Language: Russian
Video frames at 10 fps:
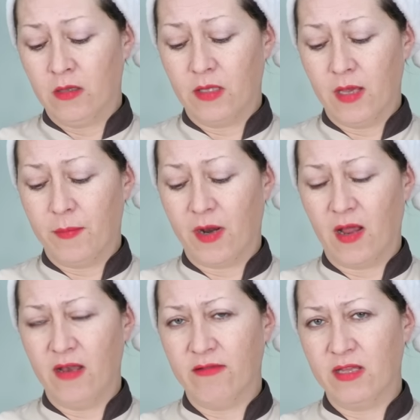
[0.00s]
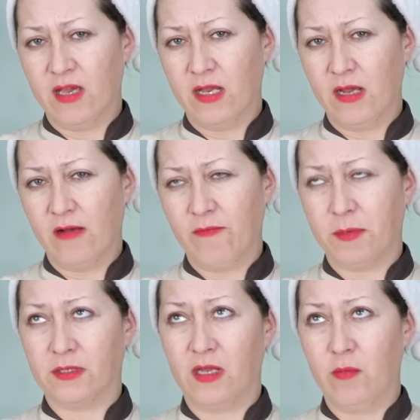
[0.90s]
На прокаливание орехов
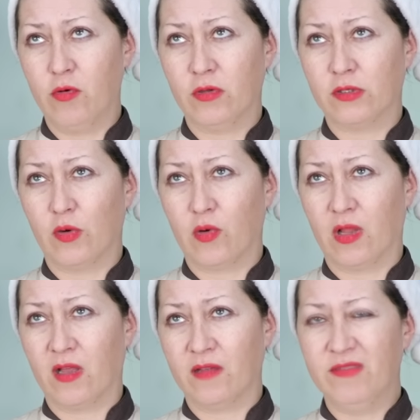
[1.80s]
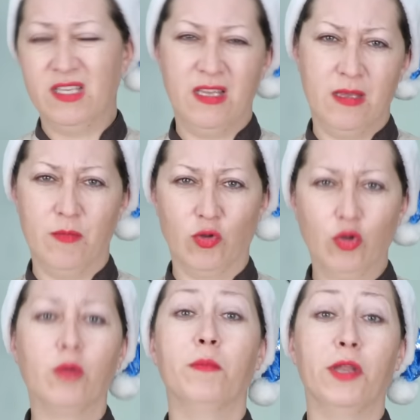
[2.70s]
потребуется около 10
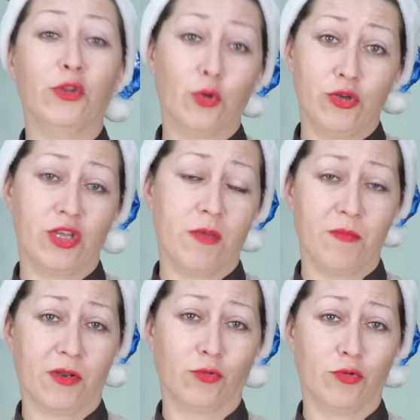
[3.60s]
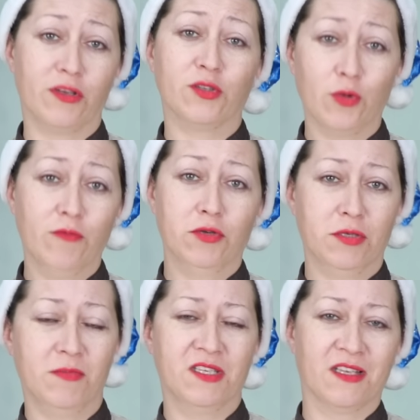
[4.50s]
минут при той же температуре
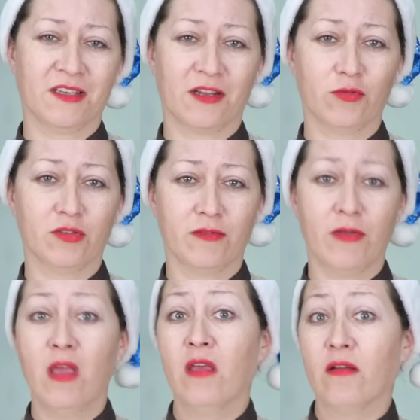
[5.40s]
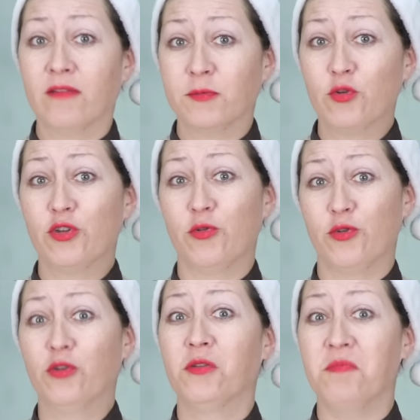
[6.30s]
180 градусов. Возможно,
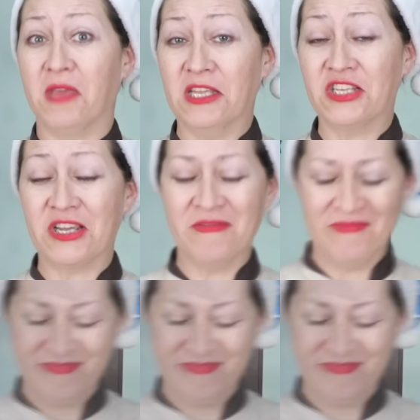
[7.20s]
уйдет меньше.